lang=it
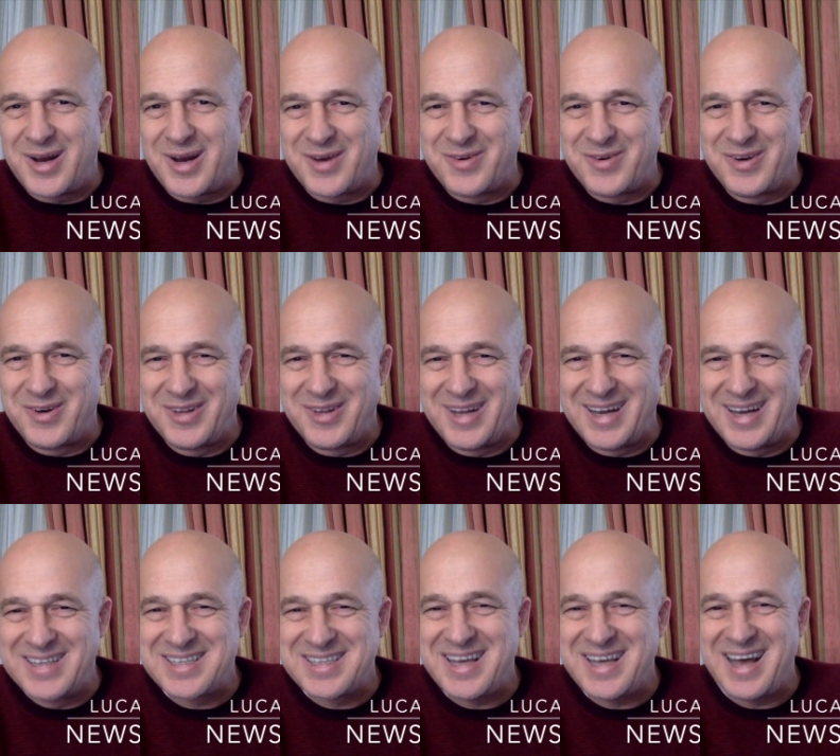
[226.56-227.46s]
quello della
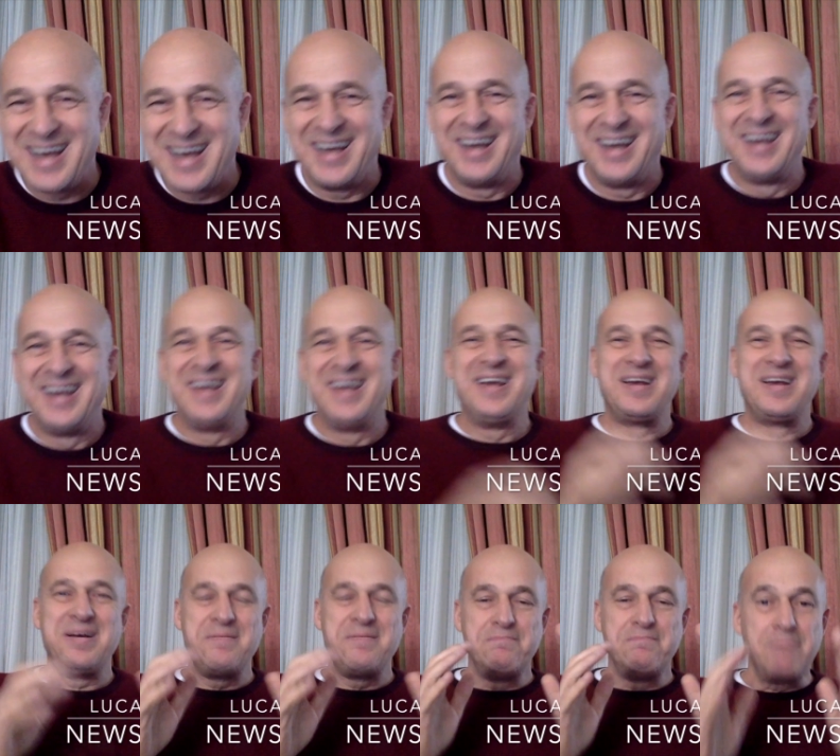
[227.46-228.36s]
SIAE.
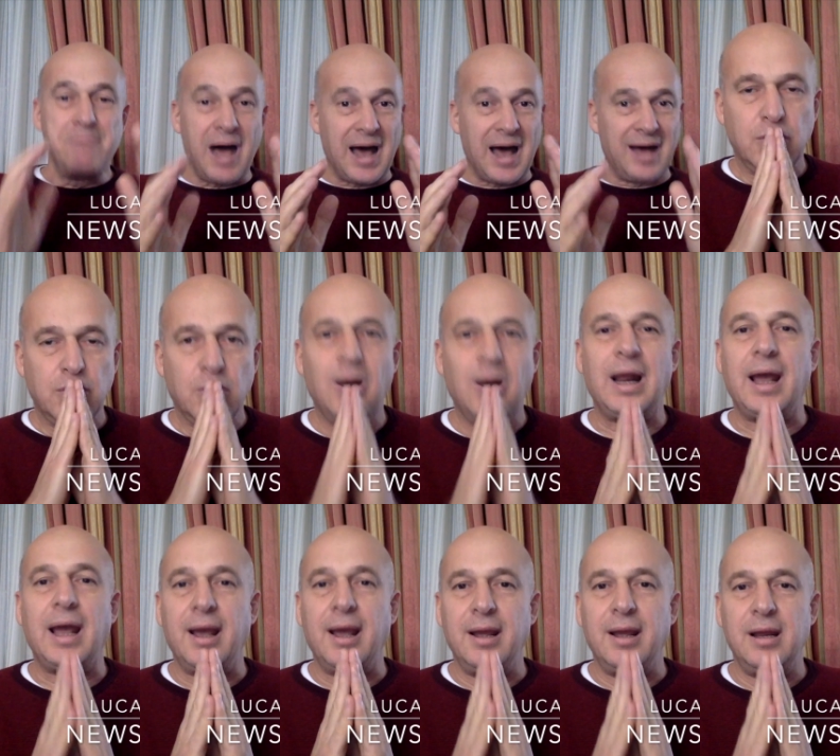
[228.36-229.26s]
Ma qual è
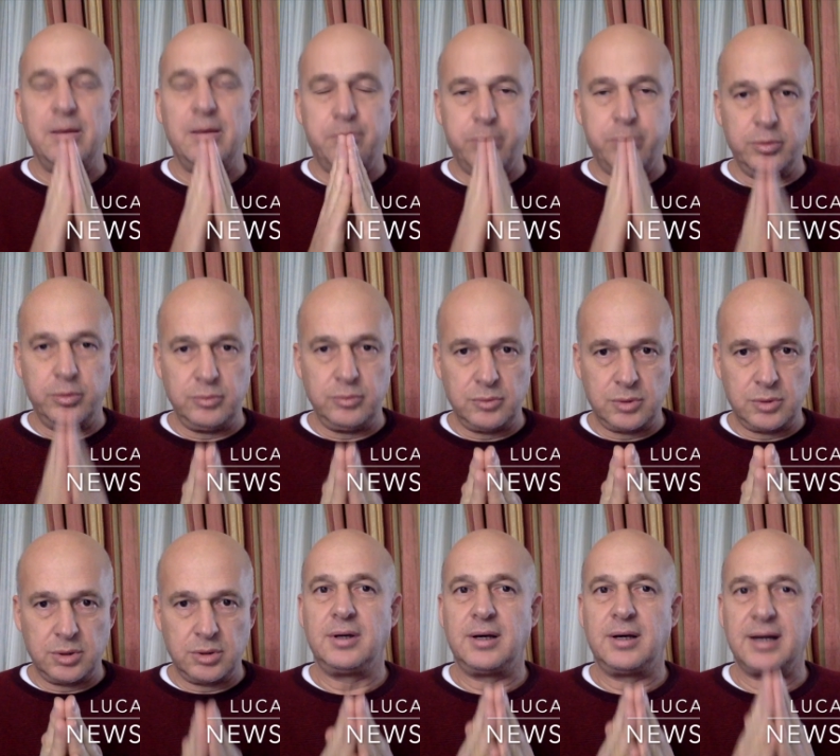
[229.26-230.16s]
il
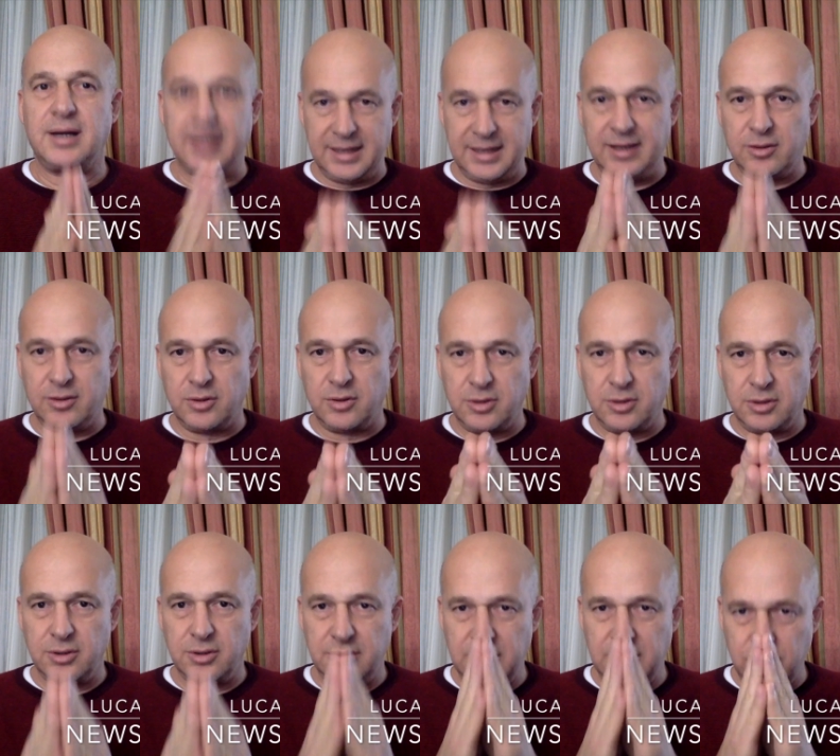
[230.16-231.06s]
punto ridicolo
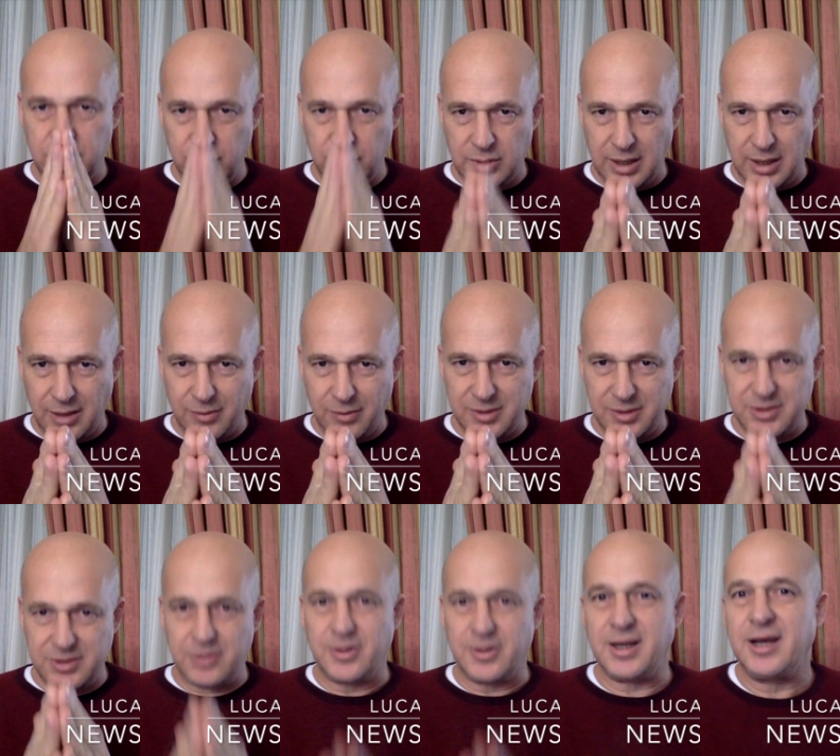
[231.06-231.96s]
di tutta la
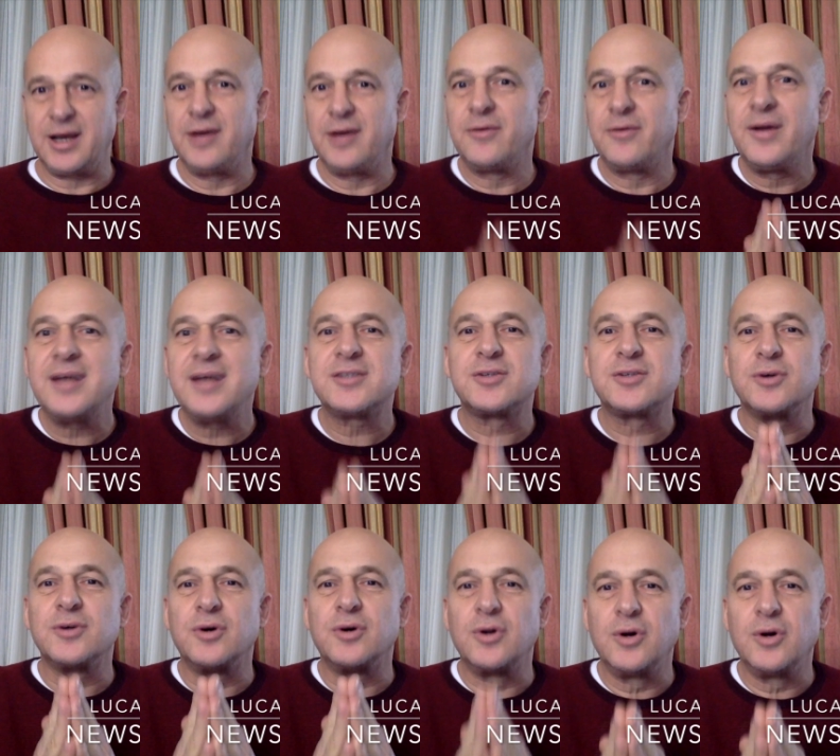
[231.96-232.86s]
questione? Che non è
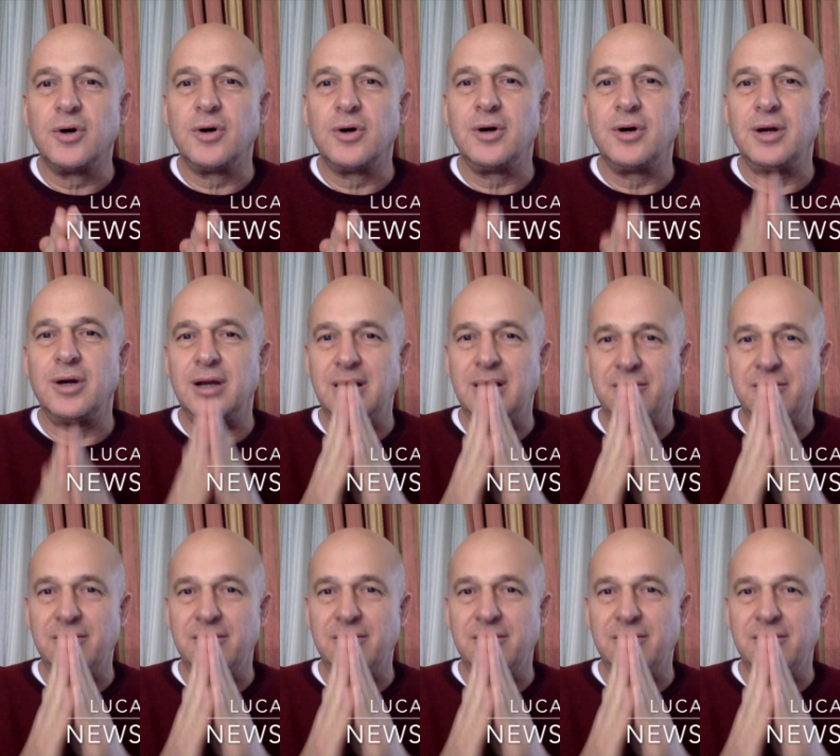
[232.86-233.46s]
solo il